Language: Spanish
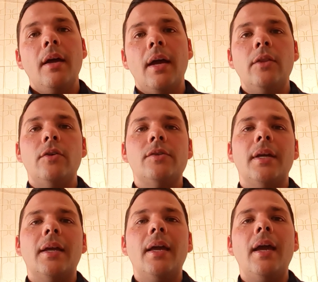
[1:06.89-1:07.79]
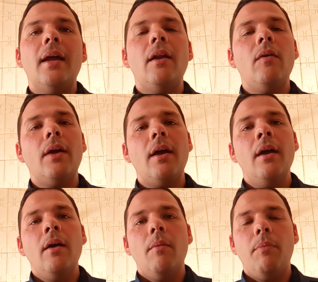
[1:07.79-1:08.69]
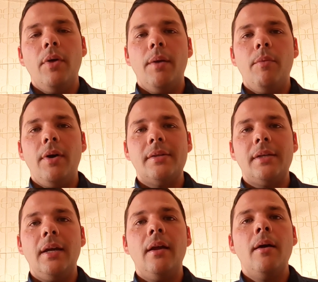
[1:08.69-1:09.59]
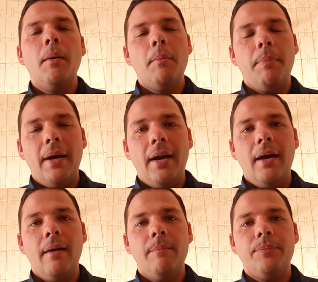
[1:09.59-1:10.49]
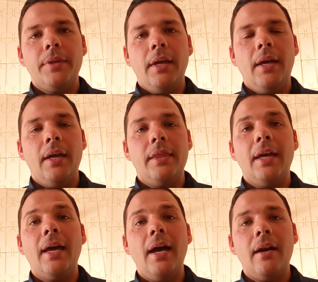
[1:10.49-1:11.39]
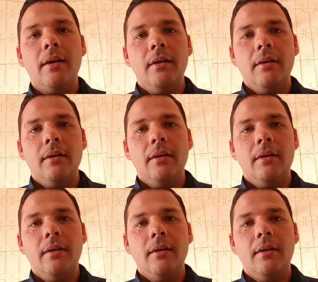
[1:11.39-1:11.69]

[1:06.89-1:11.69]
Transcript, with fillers: Entonces, ¿qué es lo que podemos hacer para eh, dejar